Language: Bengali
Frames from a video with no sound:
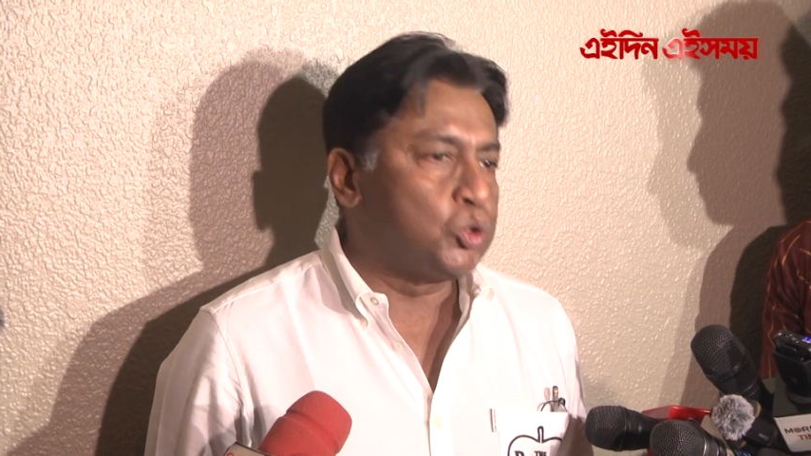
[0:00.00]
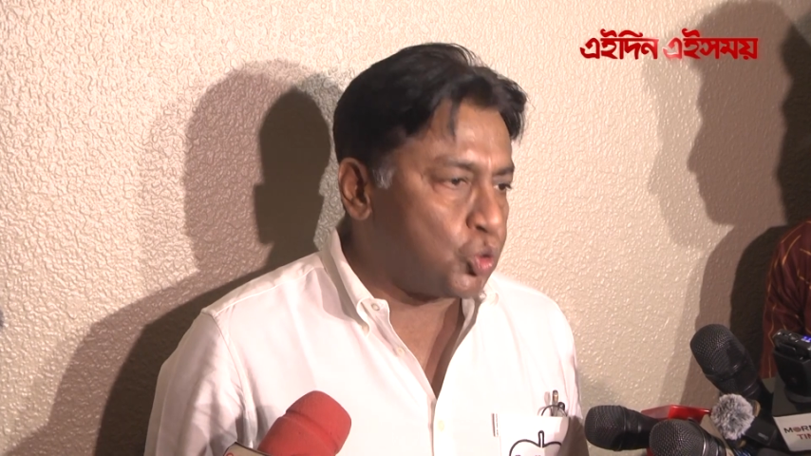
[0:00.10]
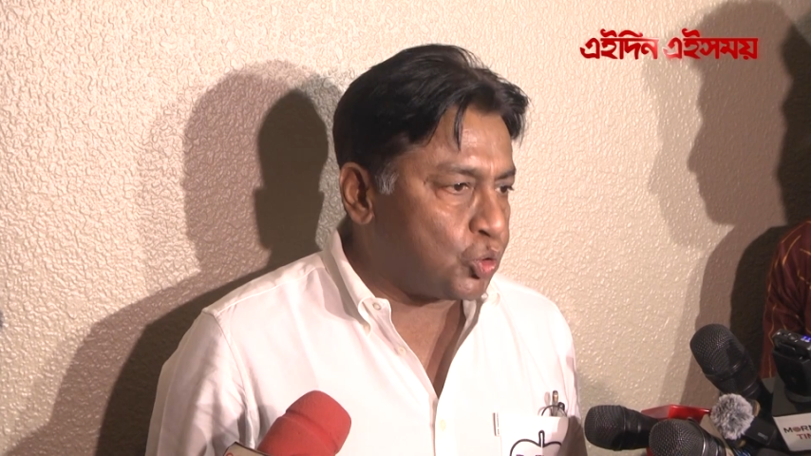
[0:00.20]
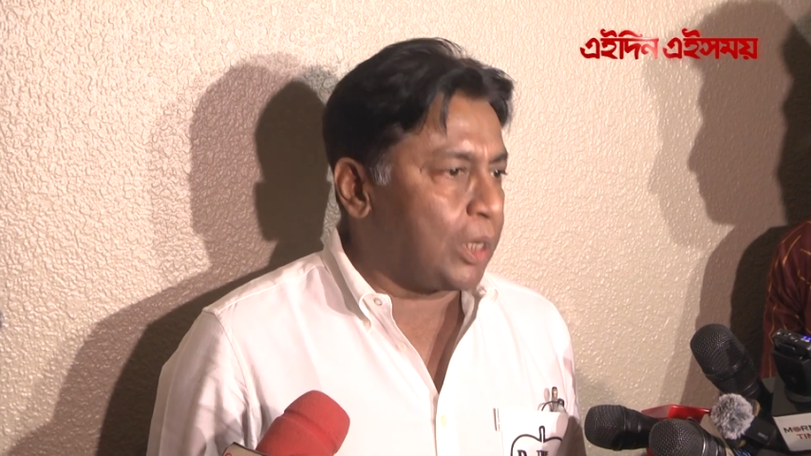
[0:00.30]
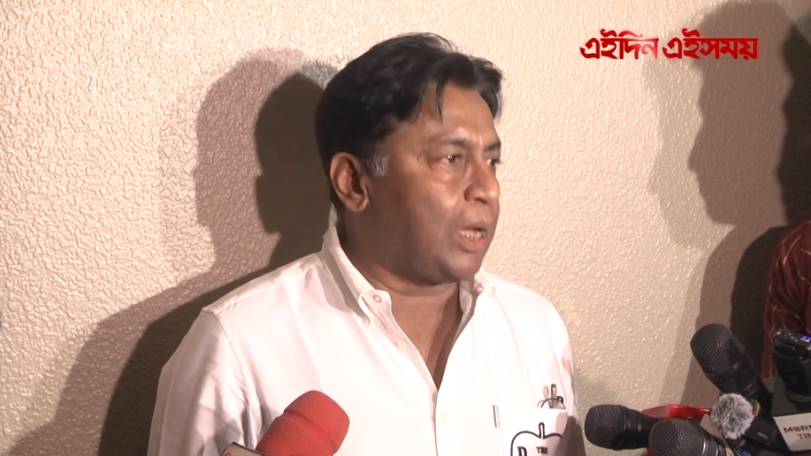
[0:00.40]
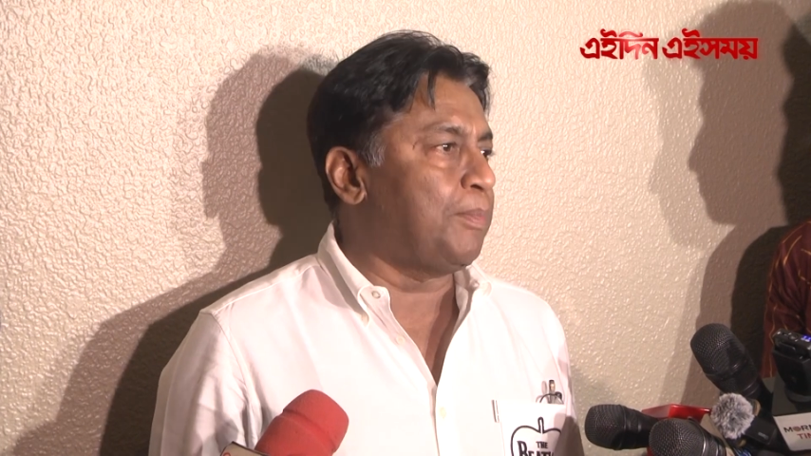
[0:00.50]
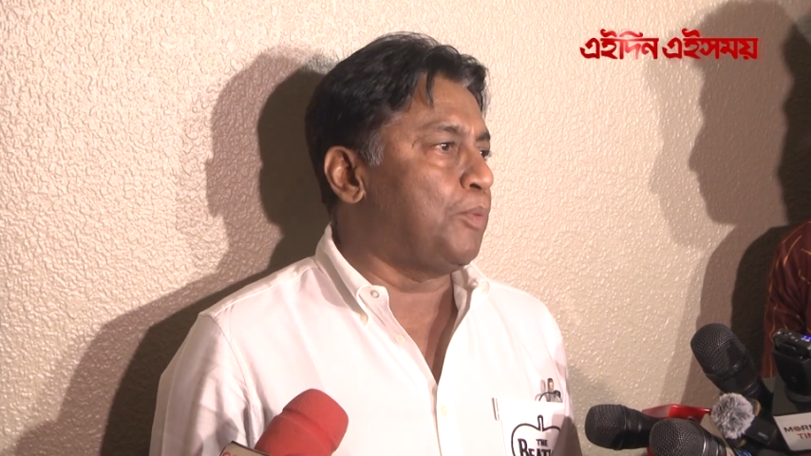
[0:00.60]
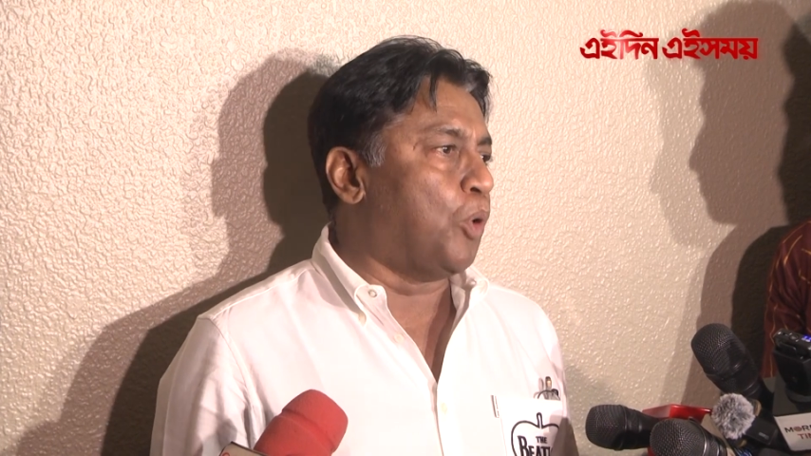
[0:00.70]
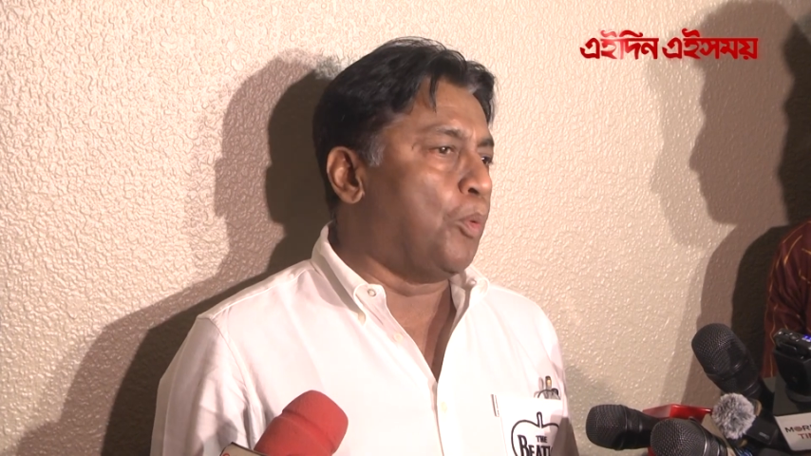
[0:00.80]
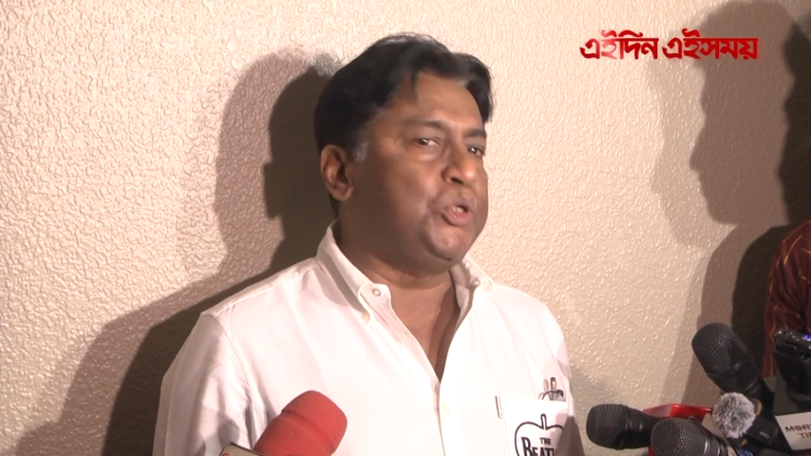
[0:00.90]
সুতরাং আমি
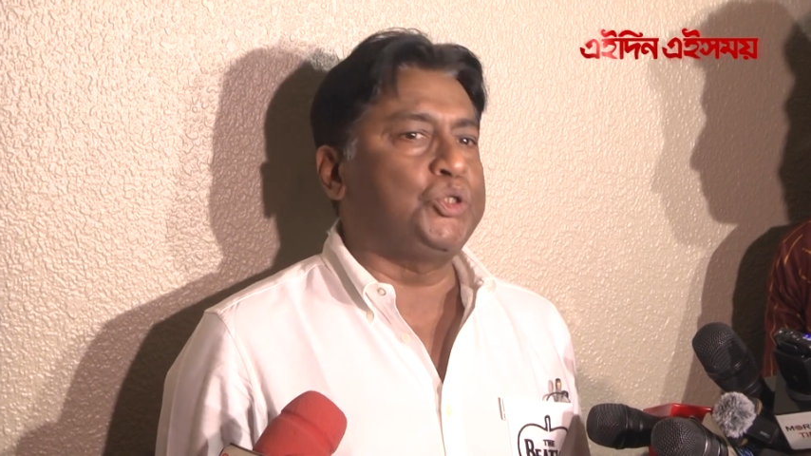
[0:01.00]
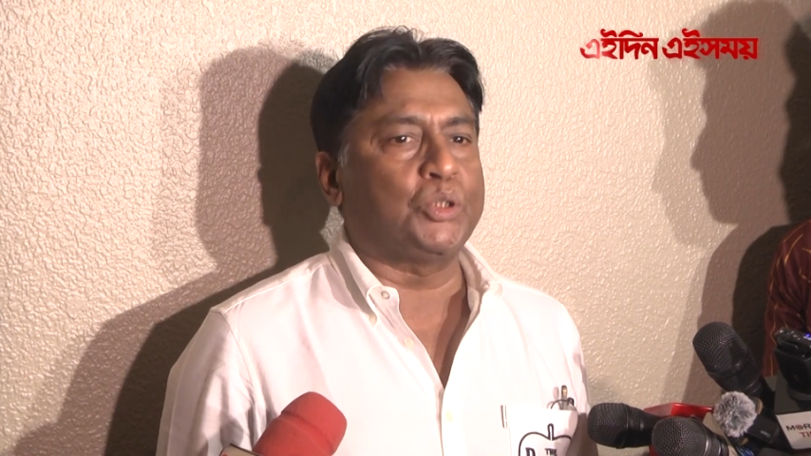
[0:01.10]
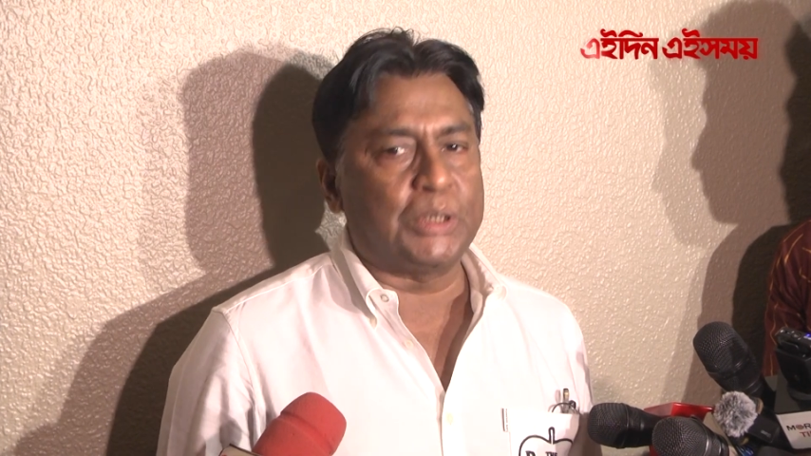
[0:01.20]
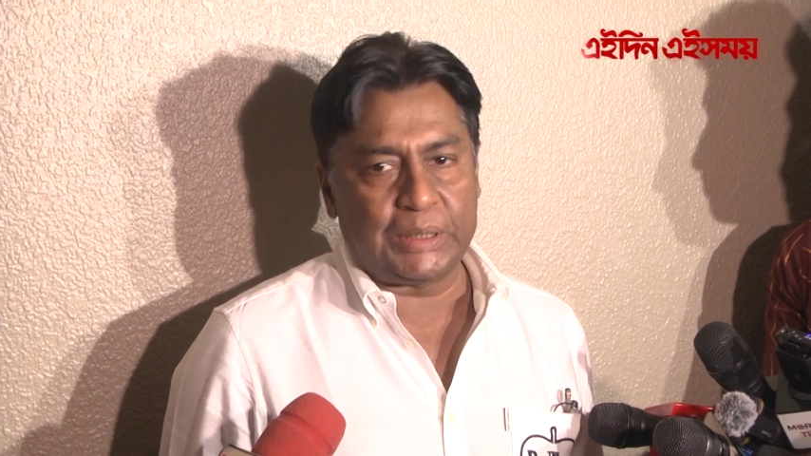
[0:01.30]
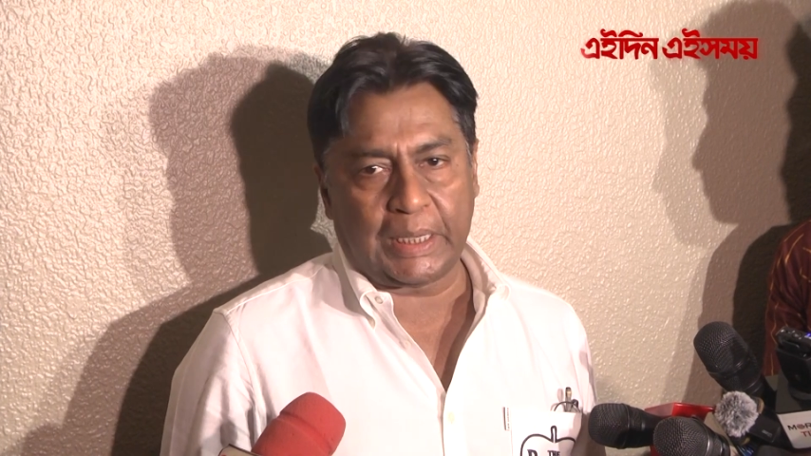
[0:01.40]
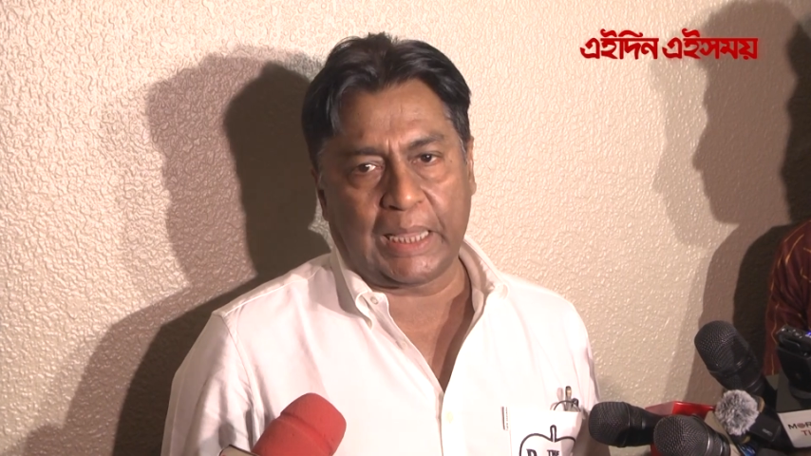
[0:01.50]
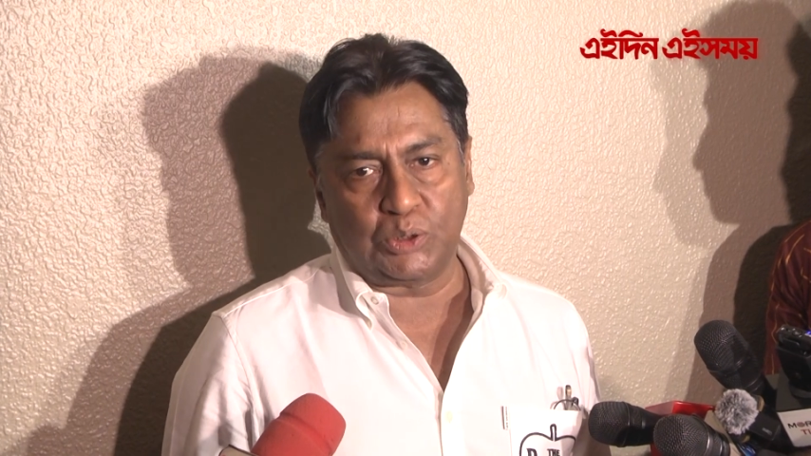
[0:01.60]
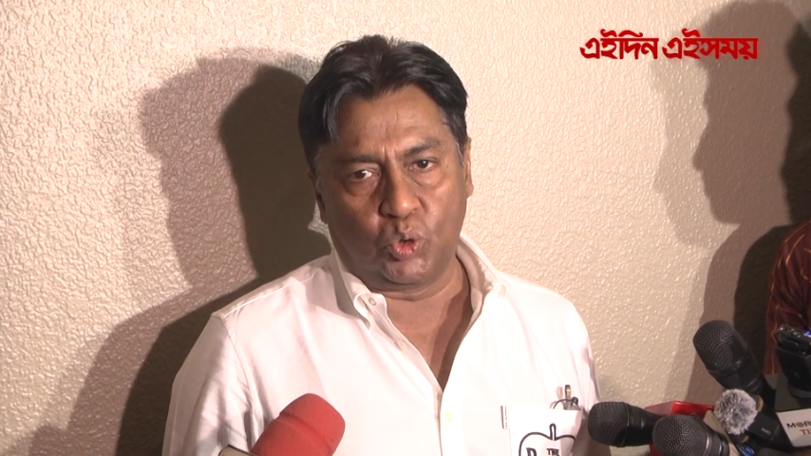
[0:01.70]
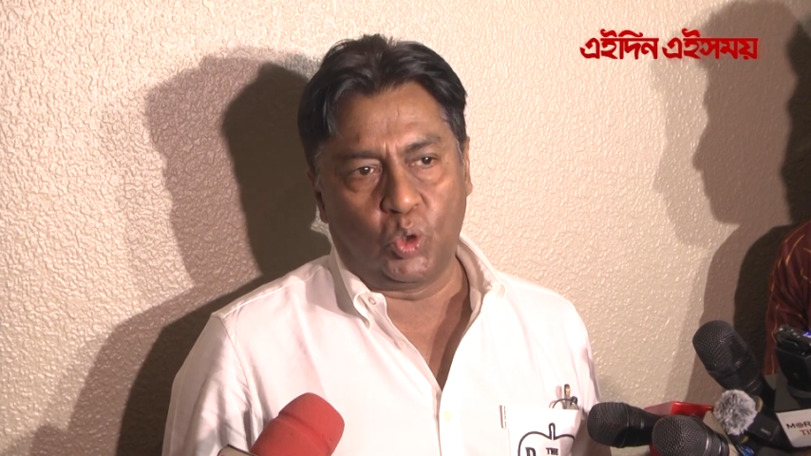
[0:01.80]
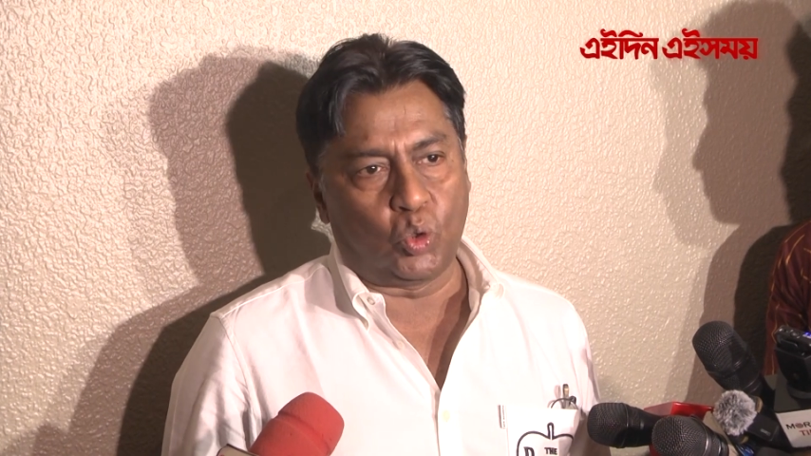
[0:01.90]
ভবিষ্যতে যে
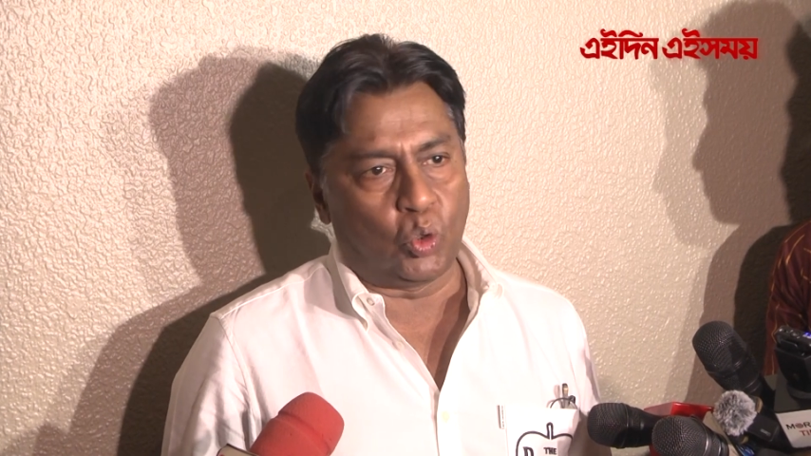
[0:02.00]
কাজগুলো